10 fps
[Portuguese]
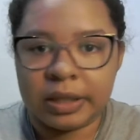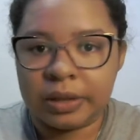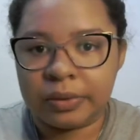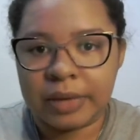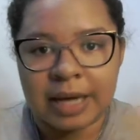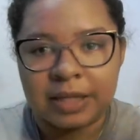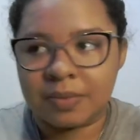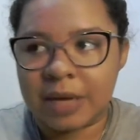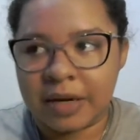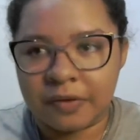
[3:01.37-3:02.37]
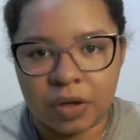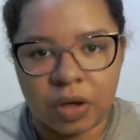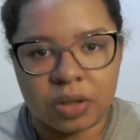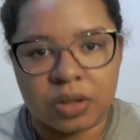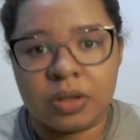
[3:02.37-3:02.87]
em lugares
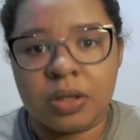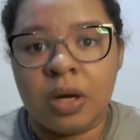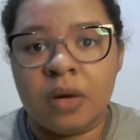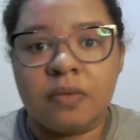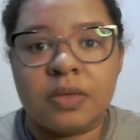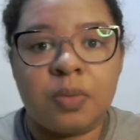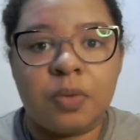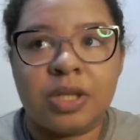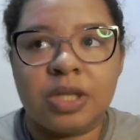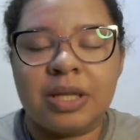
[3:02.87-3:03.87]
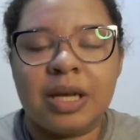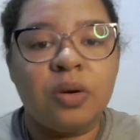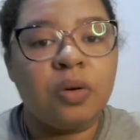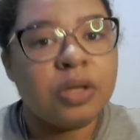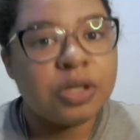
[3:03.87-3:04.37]
maravilhosos. Você pode ir até em
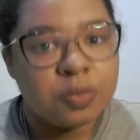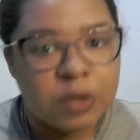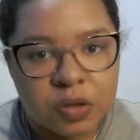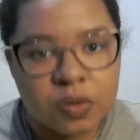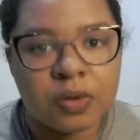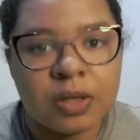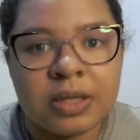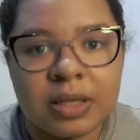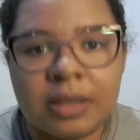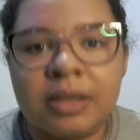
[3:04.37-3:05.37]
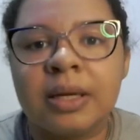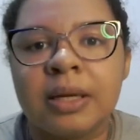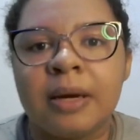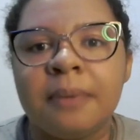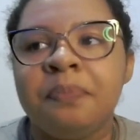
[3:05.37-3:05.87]
outras dimensões ainda,
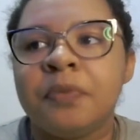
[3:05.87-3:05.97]
né?